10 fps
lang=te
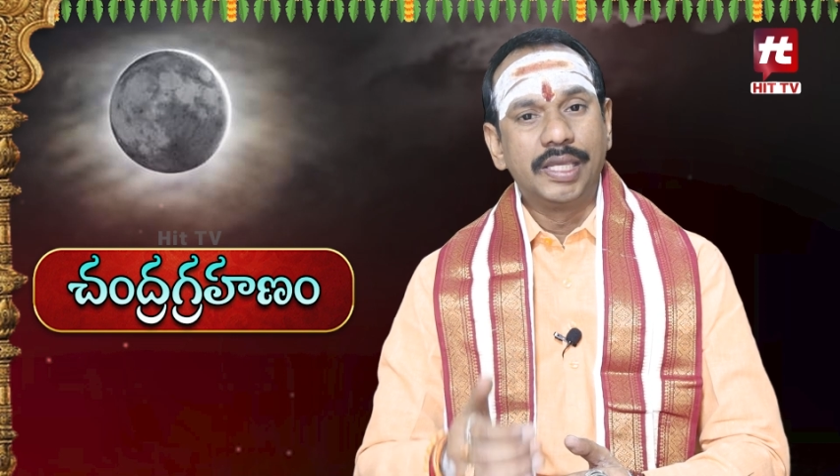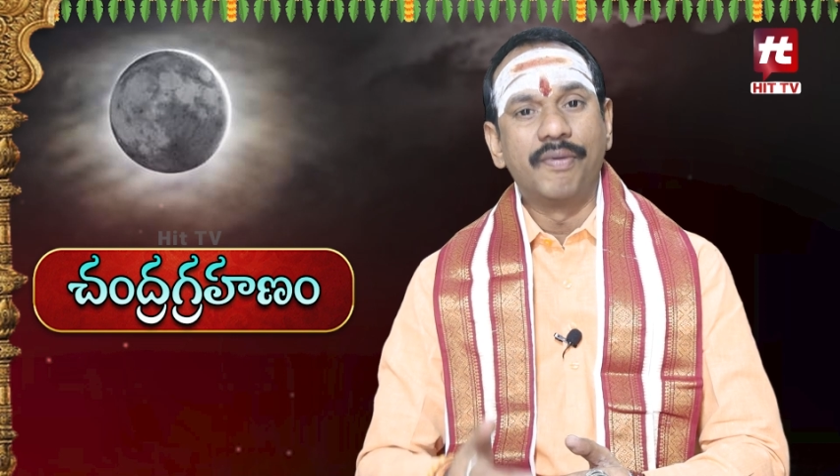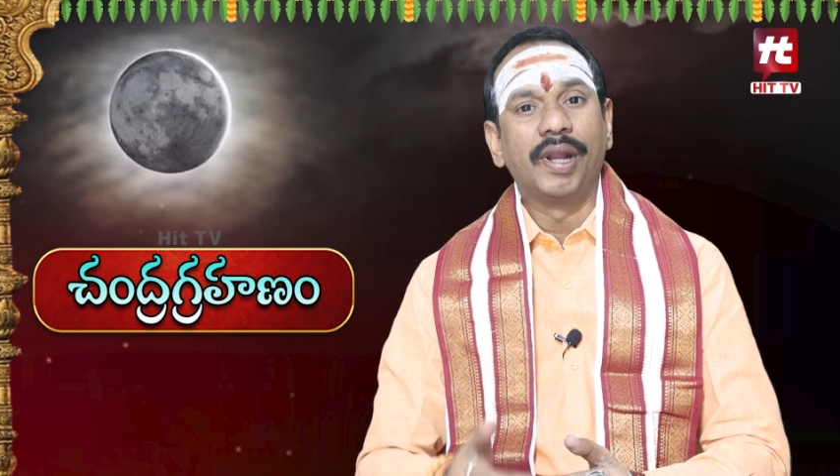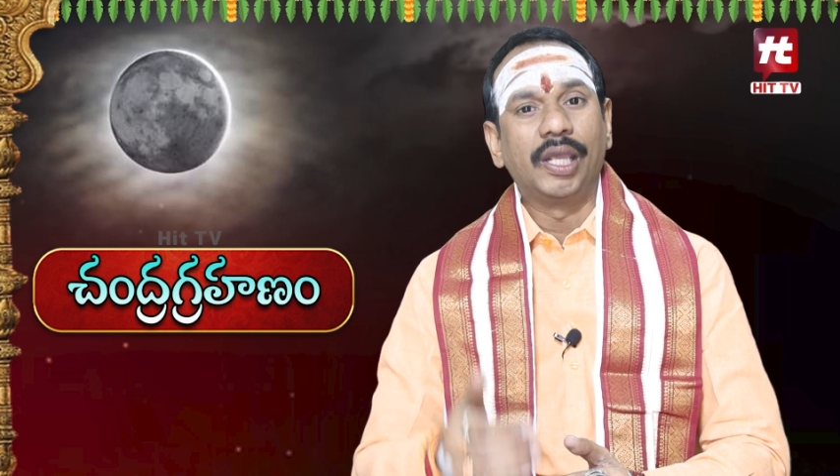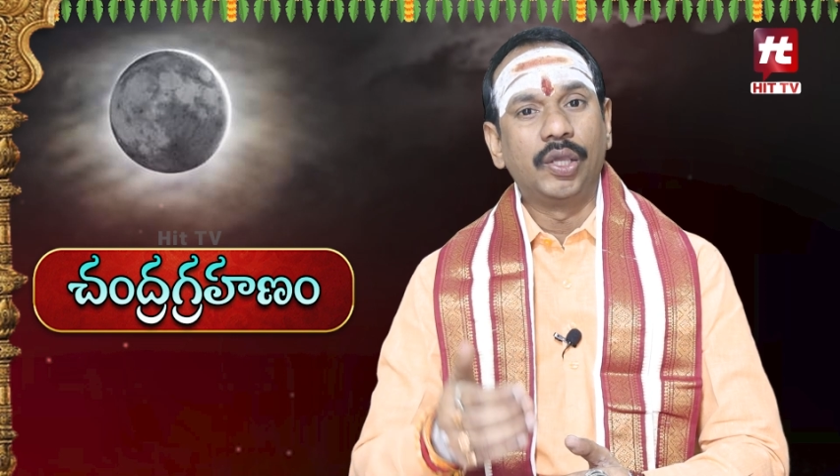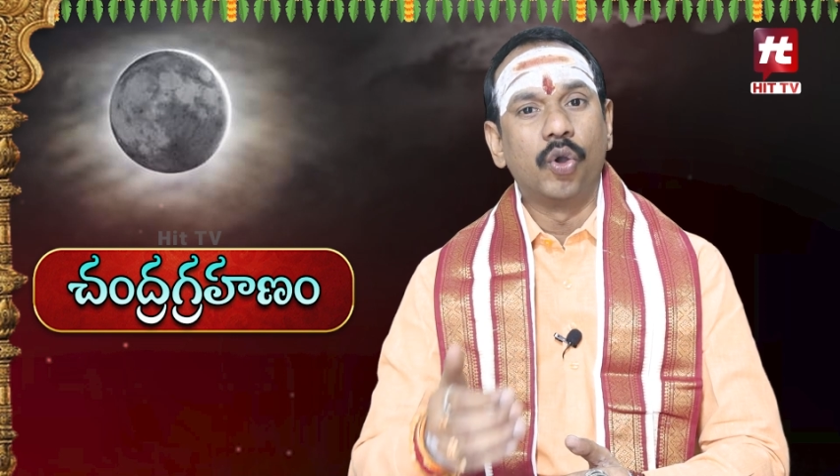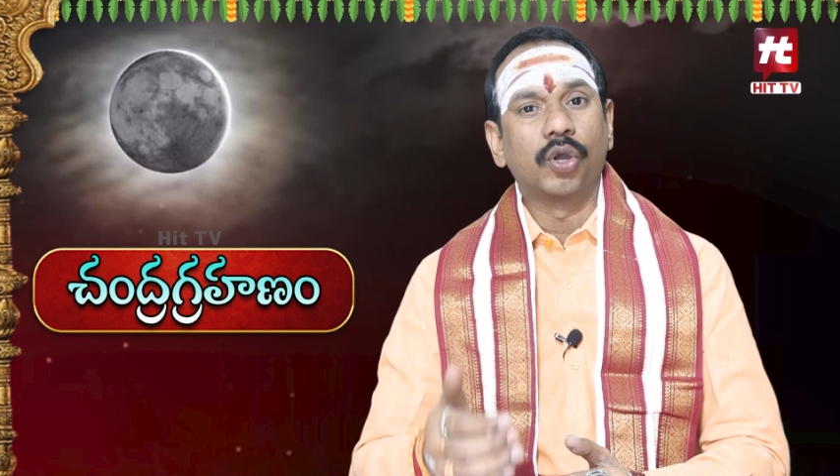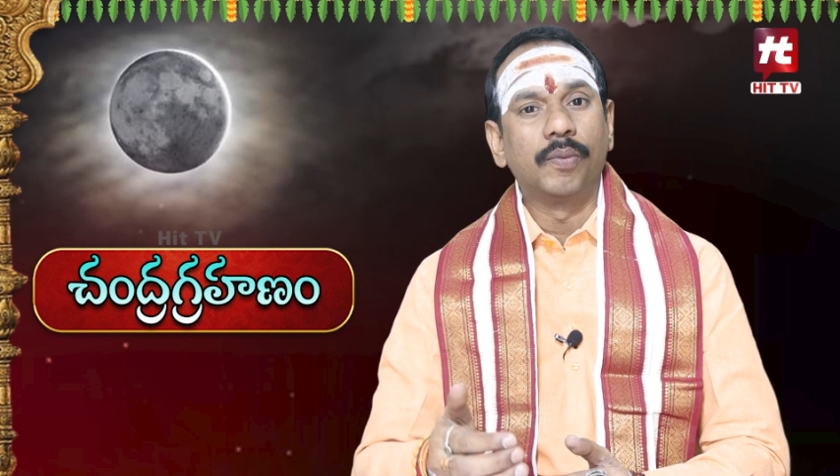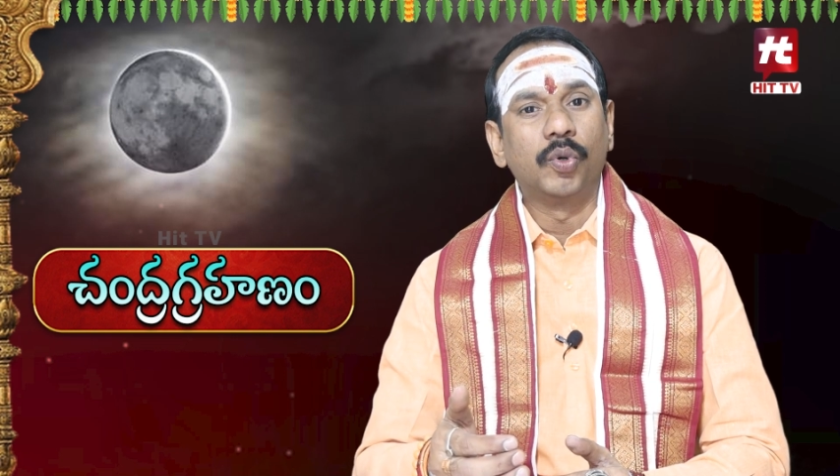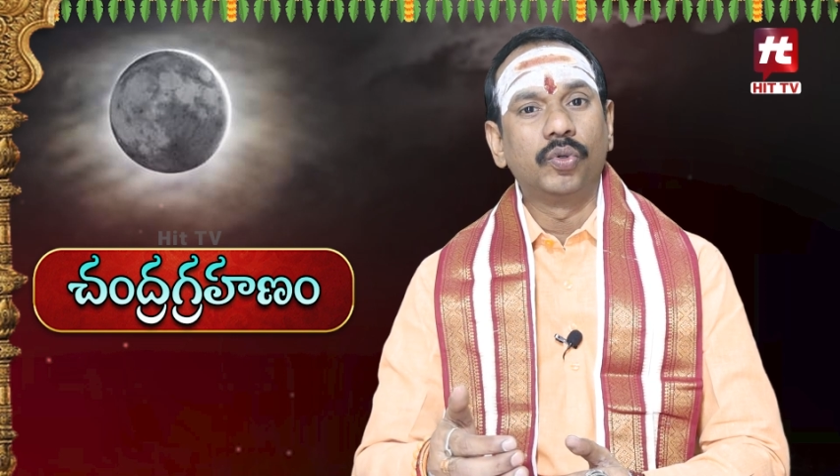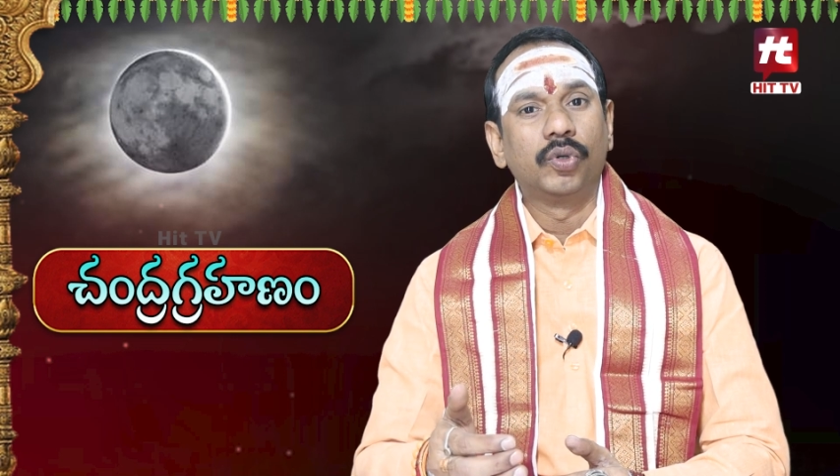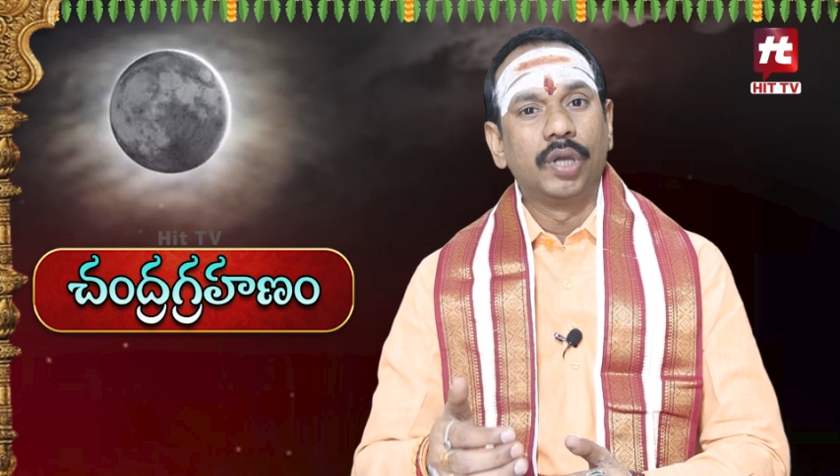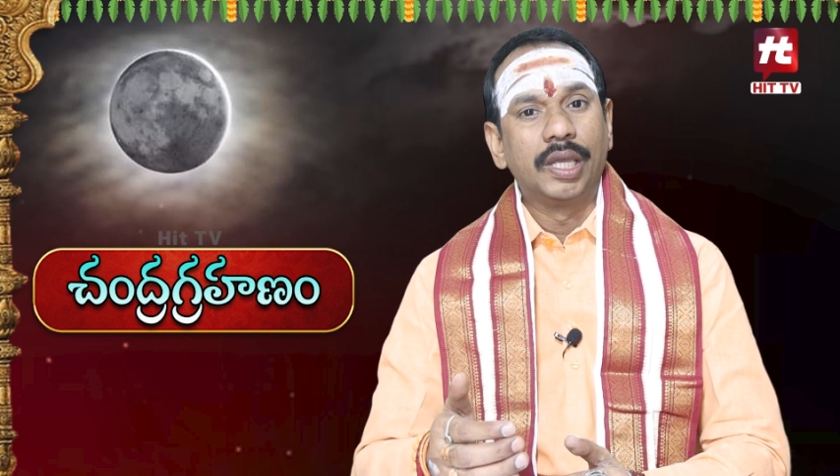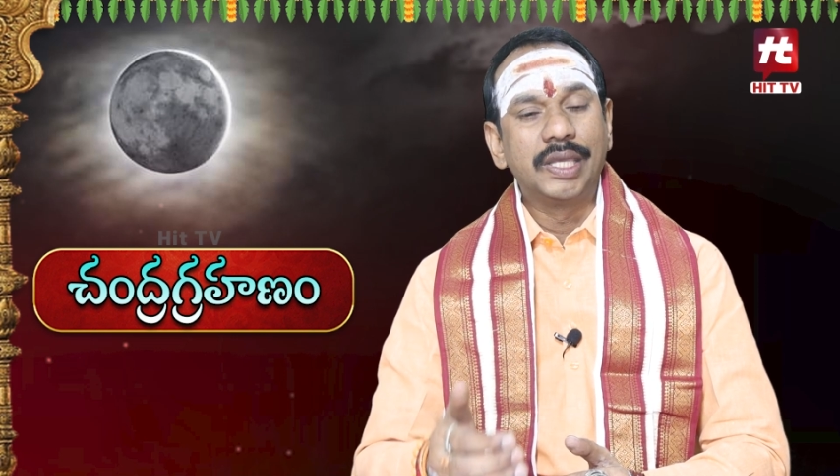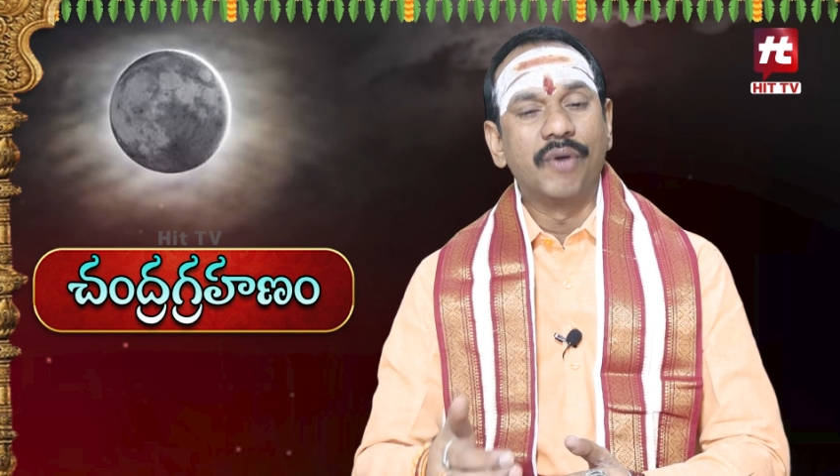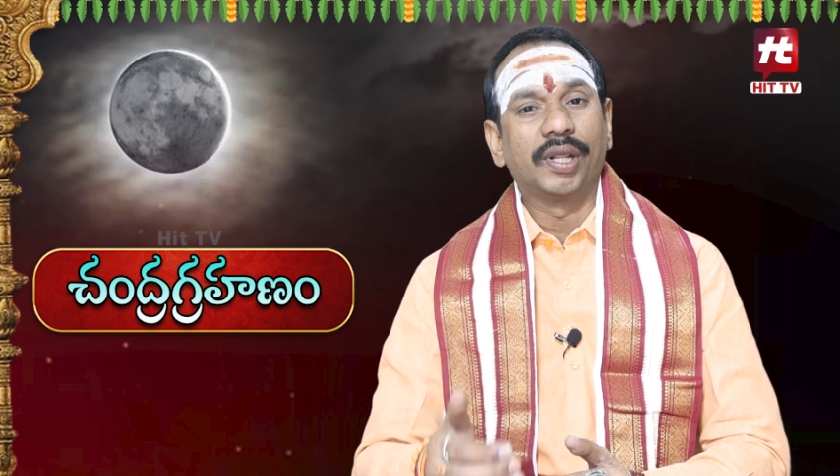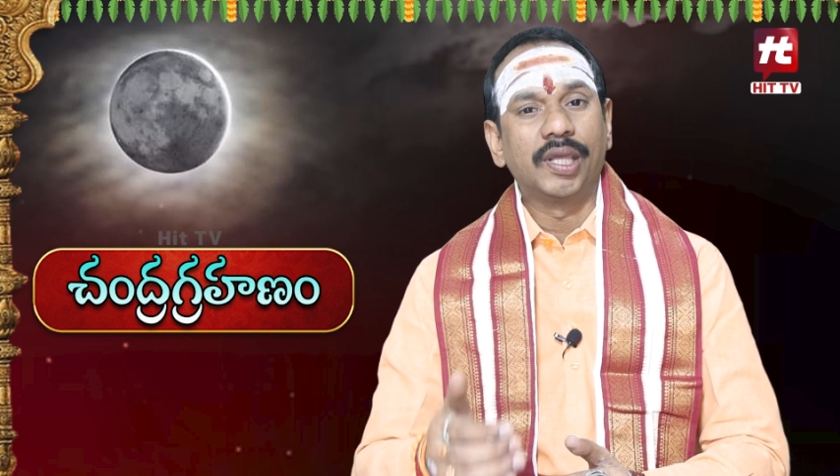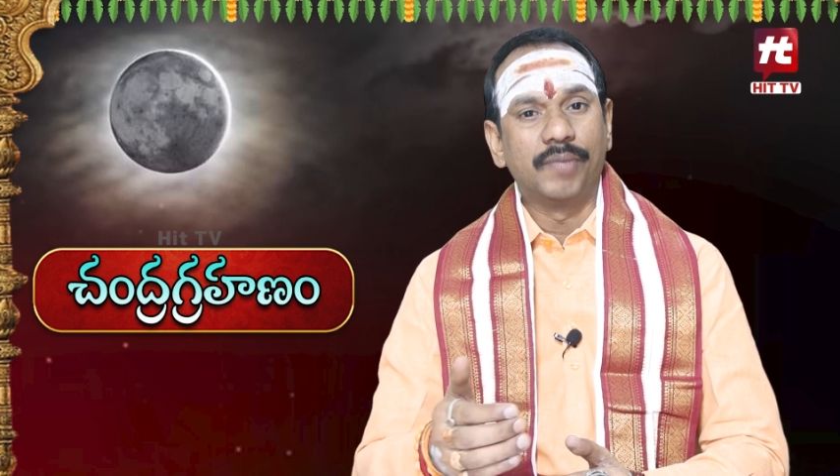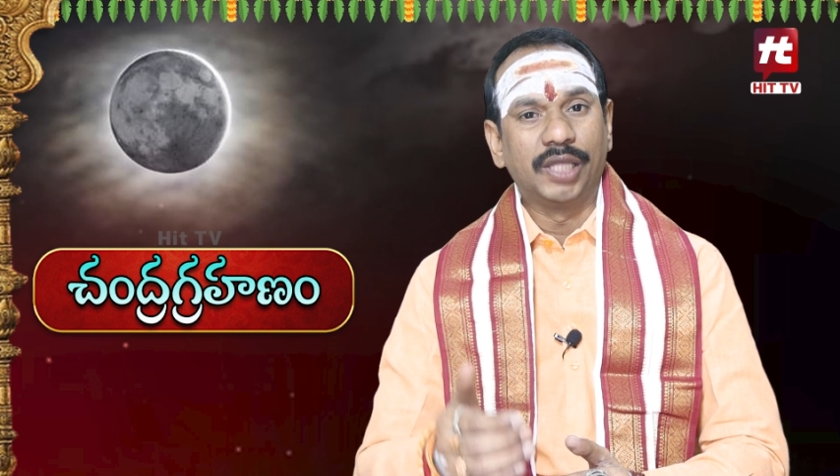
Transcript: ఎవరికి యోగము ఎవరికి